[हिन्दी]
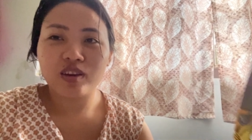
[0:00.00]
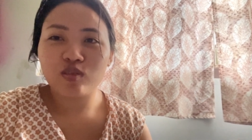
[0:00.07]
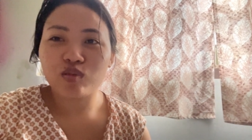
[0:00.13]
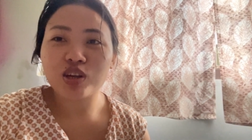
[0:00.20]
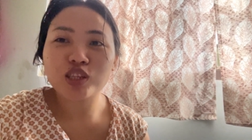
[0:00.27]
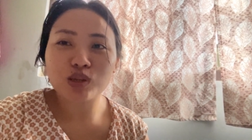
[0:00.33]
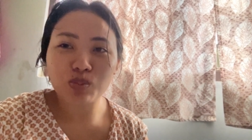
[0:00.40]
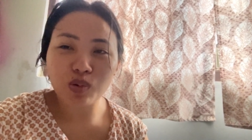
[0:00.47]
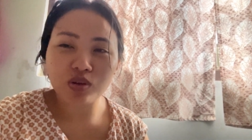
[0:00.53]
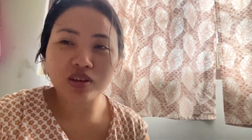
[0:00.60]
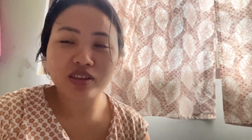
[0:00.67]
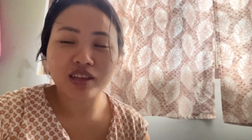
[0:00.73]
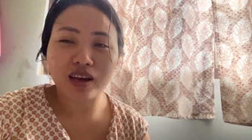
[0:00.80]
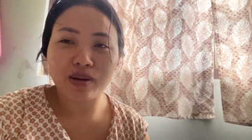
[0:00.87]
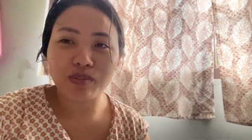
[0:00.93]
Once upon ए
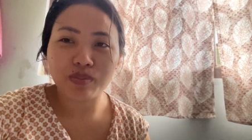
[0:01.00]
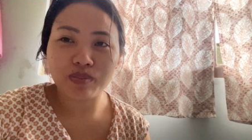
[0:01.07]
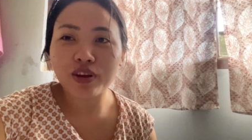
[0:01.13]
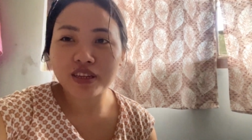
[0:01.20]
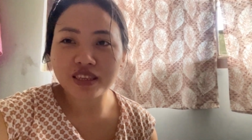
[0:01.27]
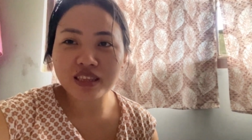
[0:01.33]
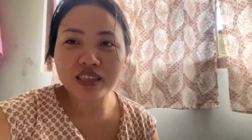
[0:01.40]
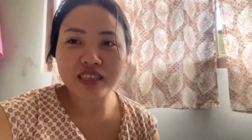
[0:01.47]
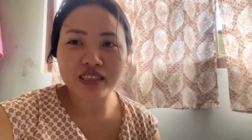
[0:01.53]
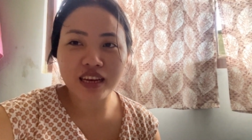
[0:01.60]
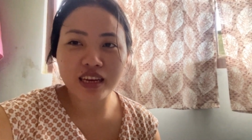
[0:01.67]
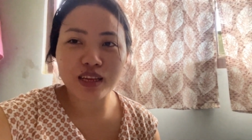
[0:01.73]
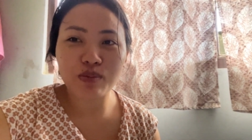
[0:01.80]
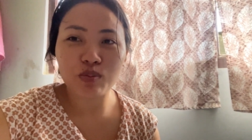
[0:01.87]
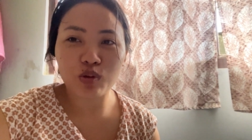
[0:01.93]
टाइम फैशन
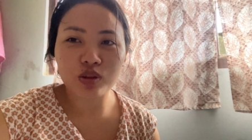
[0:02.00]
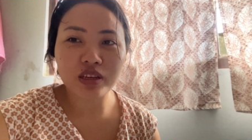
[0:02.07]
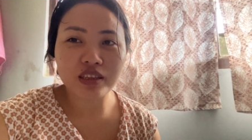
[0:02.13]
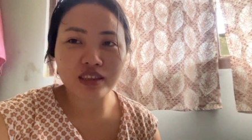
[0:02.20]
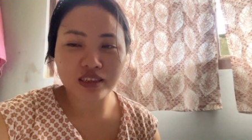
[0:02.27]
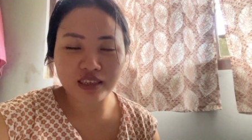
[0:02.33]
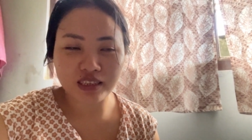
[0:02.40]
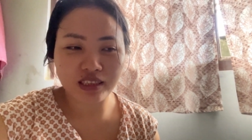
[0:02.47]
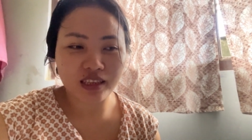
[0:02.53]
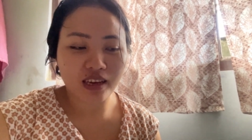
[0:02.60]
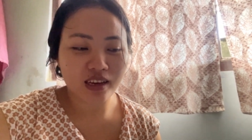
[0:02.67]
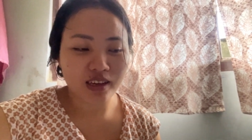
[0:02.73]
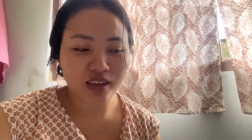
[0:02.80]
डिज़ाइन बहुत इंटरेस्ट था